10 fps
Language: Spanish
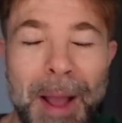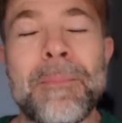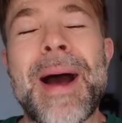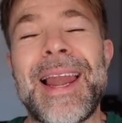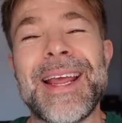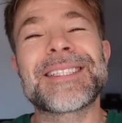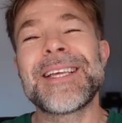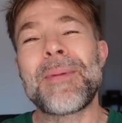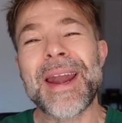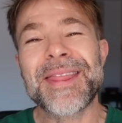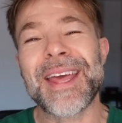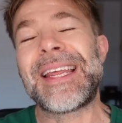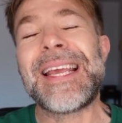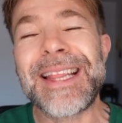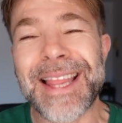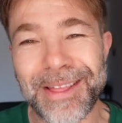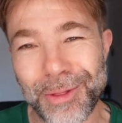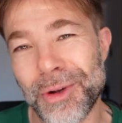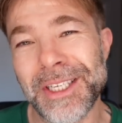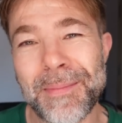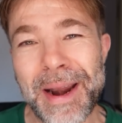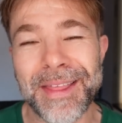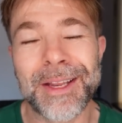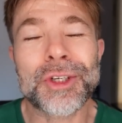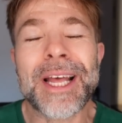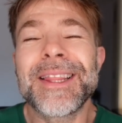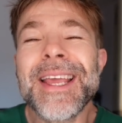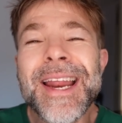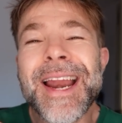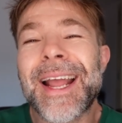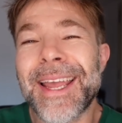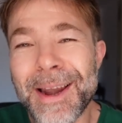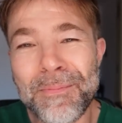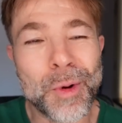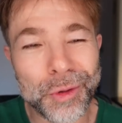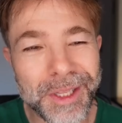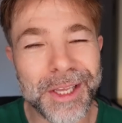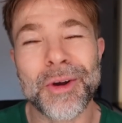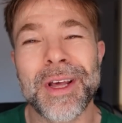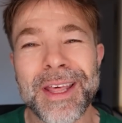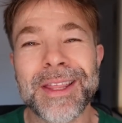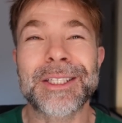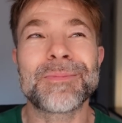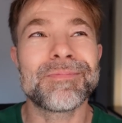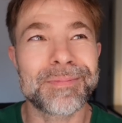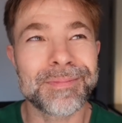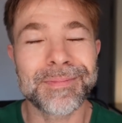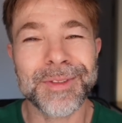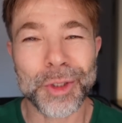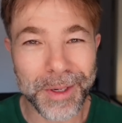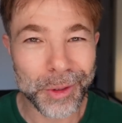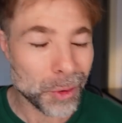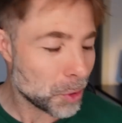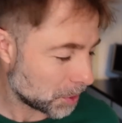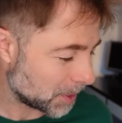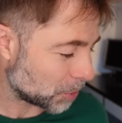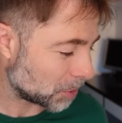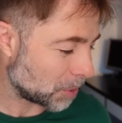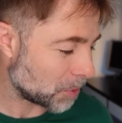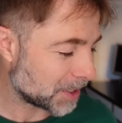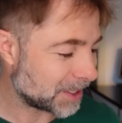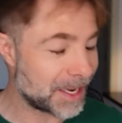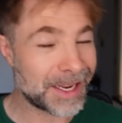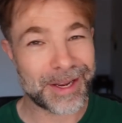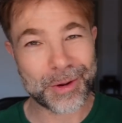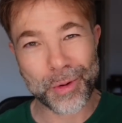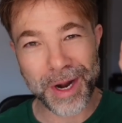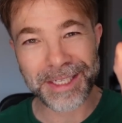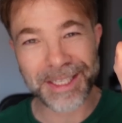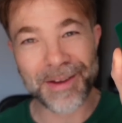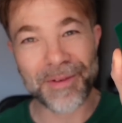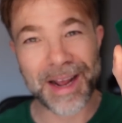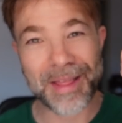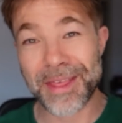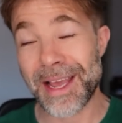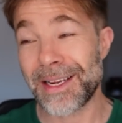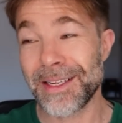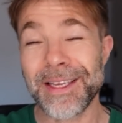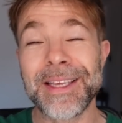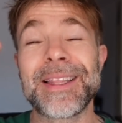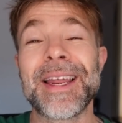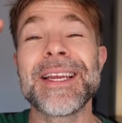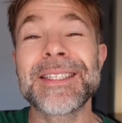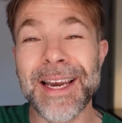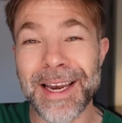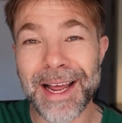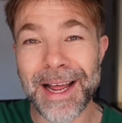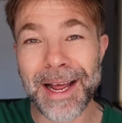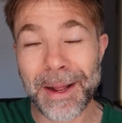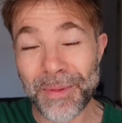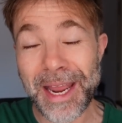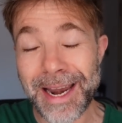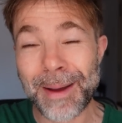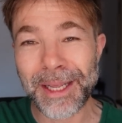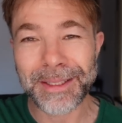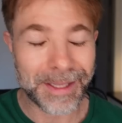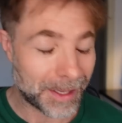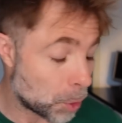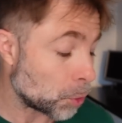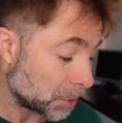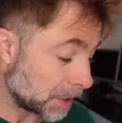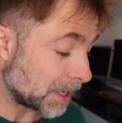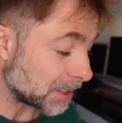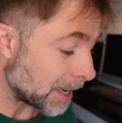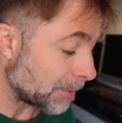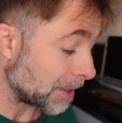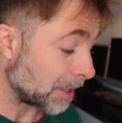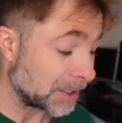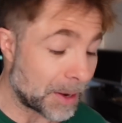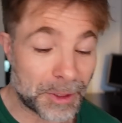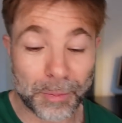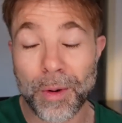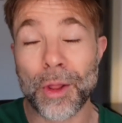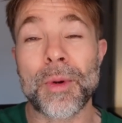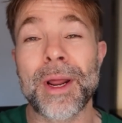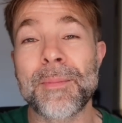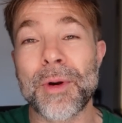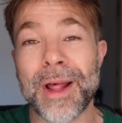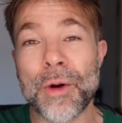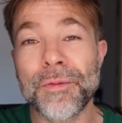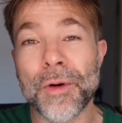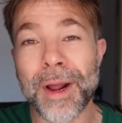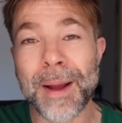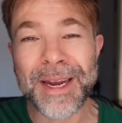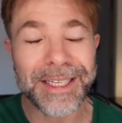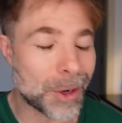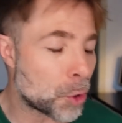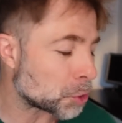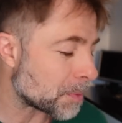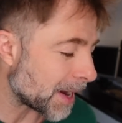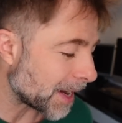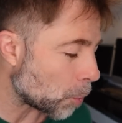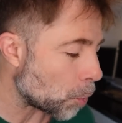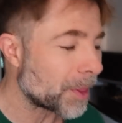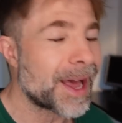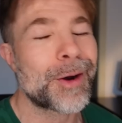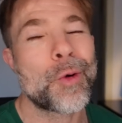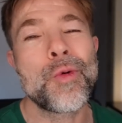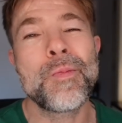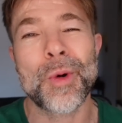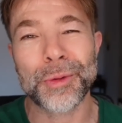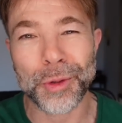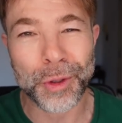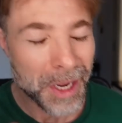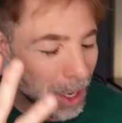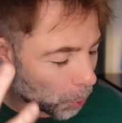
Vale, se parecen y tanto que se parecen. O sea, tienen aquel puntito que dices, mm, sobre todo, ya os digo, es ¿eh? sí si oléis esta fragancia y tenéis en la, en la mente, o tenéis en la mente, si habéis probado, por ejemplo, la de out for Happiness, os va a recordar un montón.